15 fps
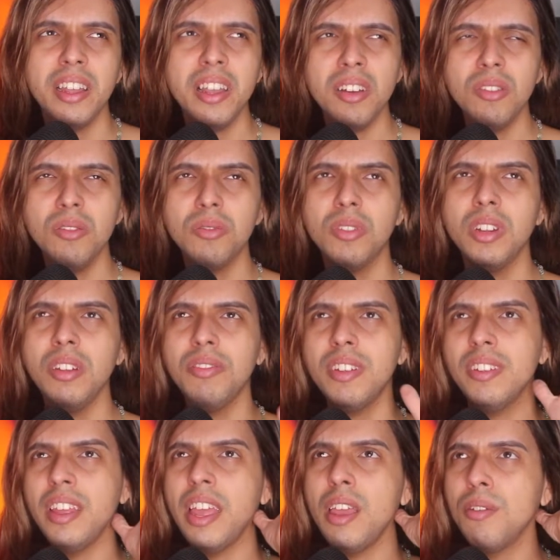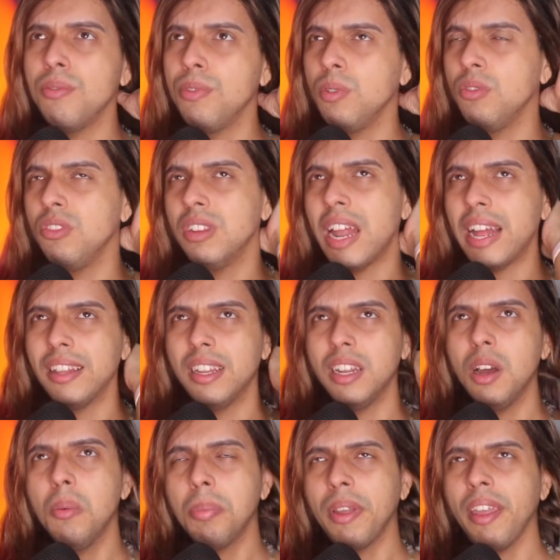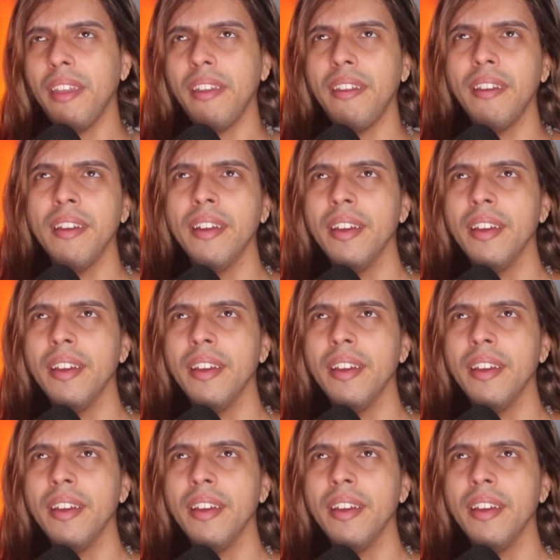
Eu não vou nem fazer review de nada, não, porque...